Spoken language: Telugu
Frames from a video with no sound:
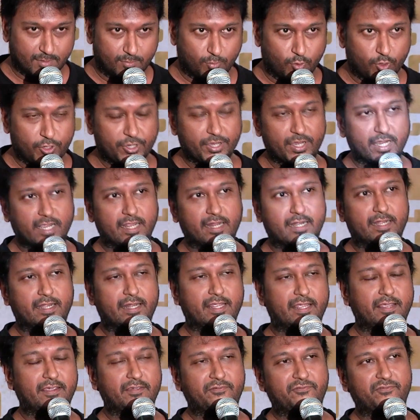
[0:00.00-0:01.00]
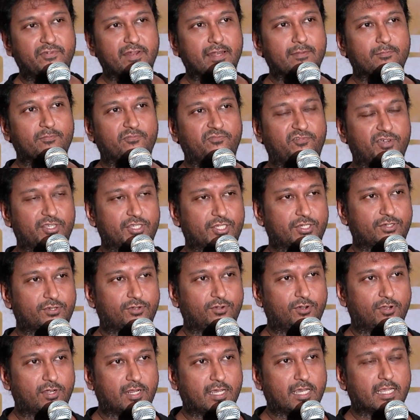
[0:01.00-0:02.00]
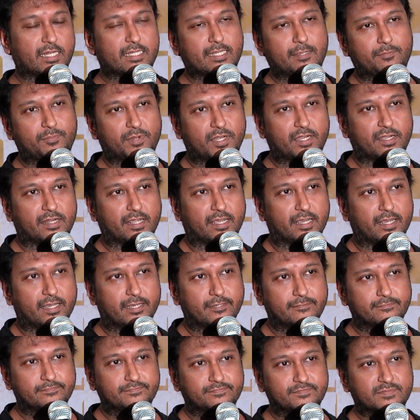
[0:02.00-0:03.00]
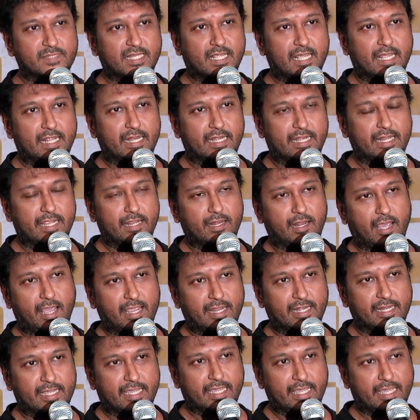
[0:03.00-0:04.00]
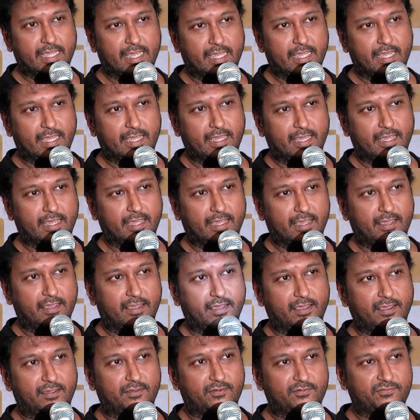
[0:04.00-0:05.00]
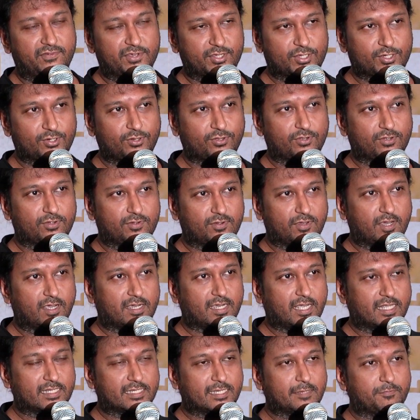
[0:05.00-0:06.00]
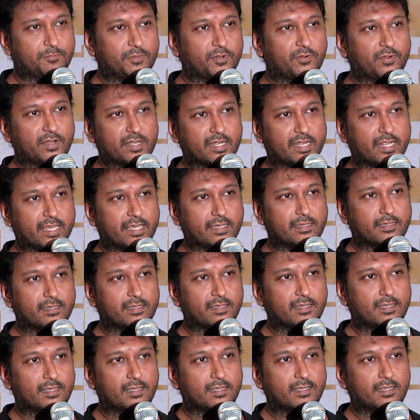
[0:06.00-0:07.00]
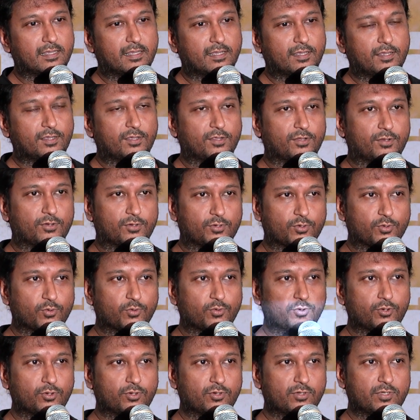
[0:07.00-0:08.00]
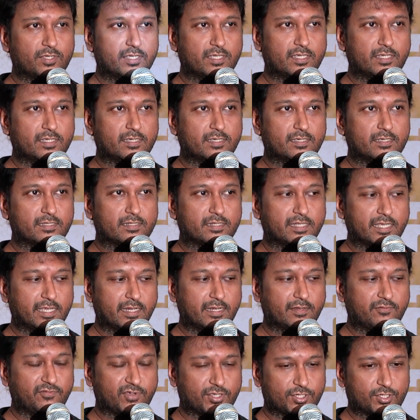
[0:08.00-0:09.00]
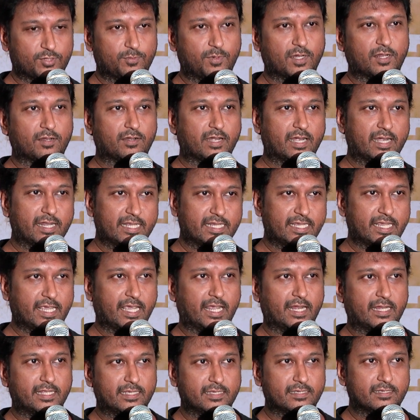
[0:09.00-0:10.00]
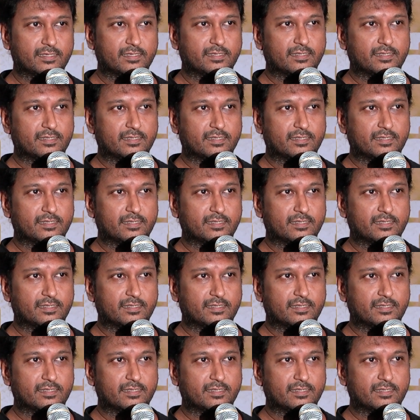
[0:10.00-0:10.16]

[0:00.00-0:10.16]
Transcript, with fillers: ముఖ్యంగా అండి ఈ ఫిల్మ్ ఫస్ట్ కోన గారు చెప్పినట్టుగా నేను ఆయనకి ఫస్ట్ కథ చెప్పిన వెంటనే నువ్వు దీన్ని ఫస్ట్ మనం రెడీ చేయాలి